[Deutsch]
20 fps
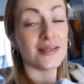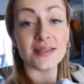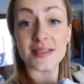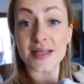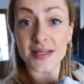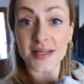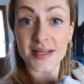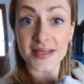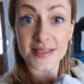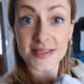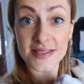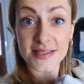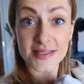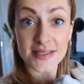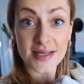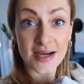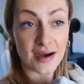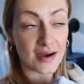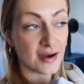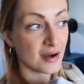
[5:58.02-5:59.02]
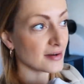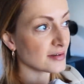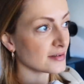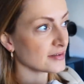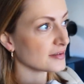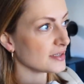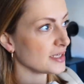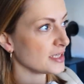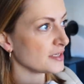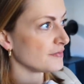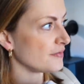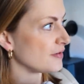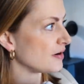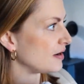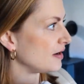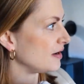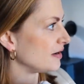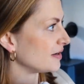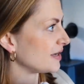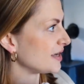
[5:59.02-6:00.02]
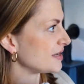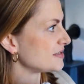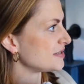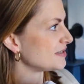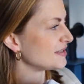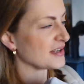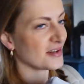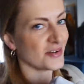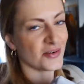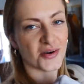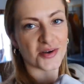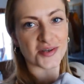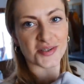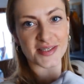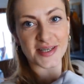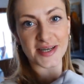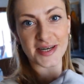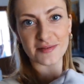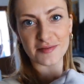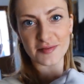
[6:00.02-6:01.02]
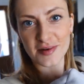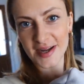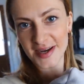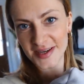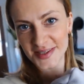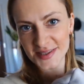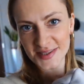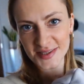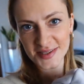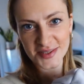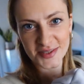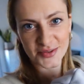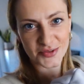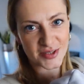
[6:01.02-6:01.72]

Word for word: Der nächste Tag. Ich war gestern noch sehr fleißig